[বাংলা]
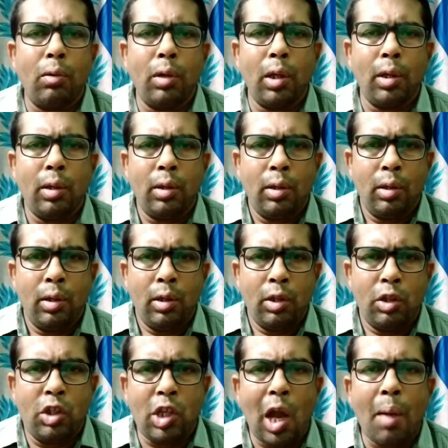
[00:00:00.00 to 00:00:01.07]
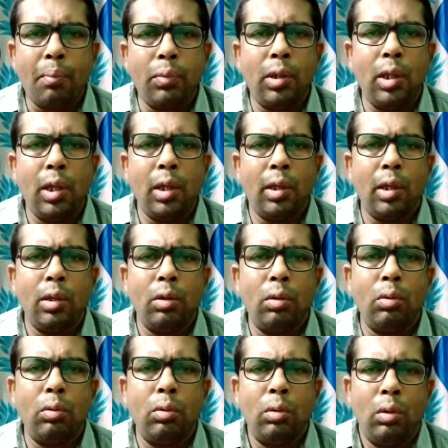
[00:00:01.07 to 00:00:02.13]
করে চাপ দিয়ে
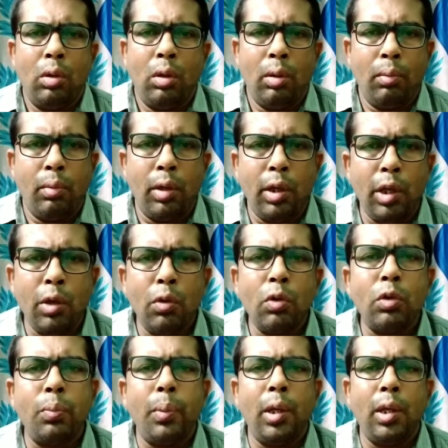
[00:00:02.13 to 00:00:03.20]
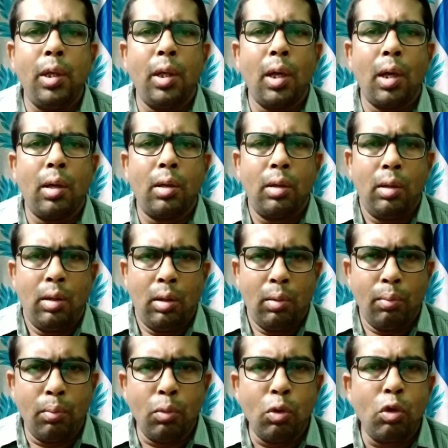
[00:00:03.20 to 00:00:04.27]
কিন্তু নিউজ মিডিয়ার
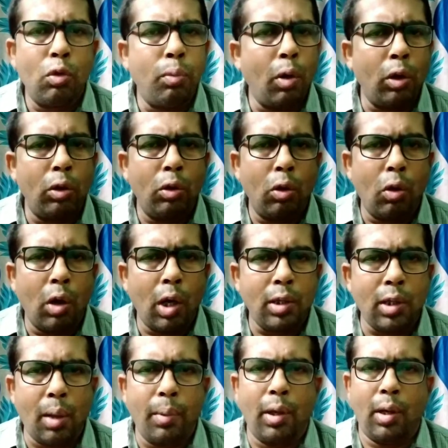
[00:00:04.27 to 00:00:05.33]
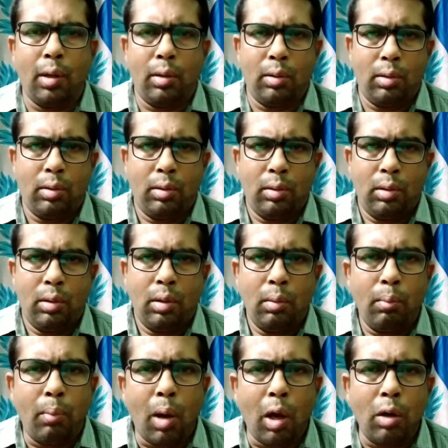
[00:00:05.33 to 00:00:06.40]
মুখ বন্ধ করা যাবে না
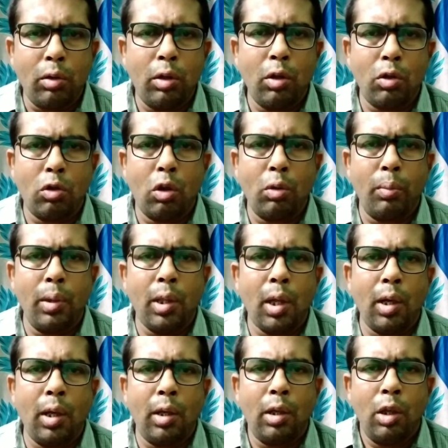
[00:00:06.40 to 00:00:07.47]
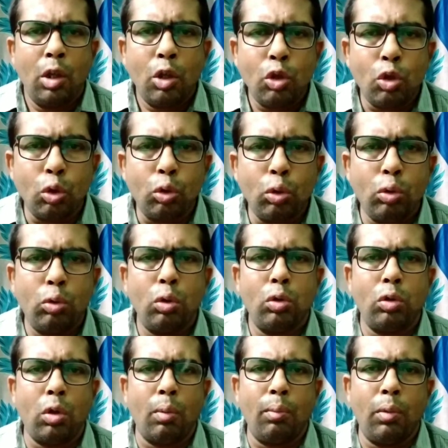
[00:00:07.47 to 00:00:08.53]
ভারতীয় সংবিধানের চতুর্থ
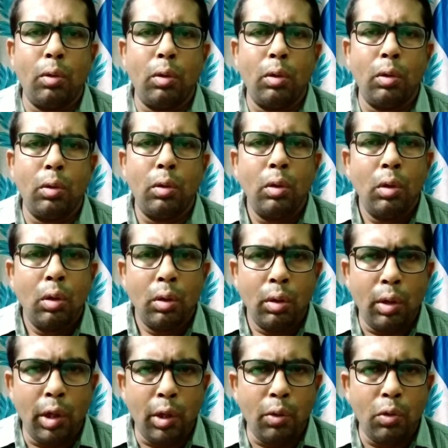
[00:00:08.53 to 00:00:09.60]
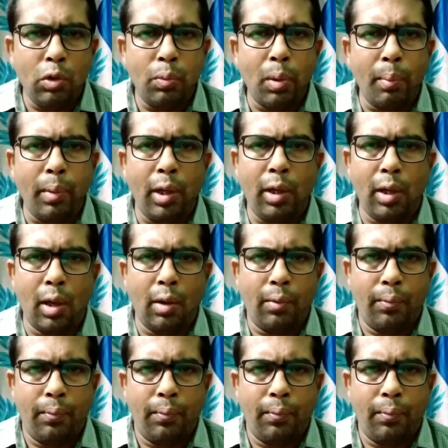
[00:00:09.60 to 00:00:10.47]
স্তম্ভ হল নিউজ বা মিডিয়া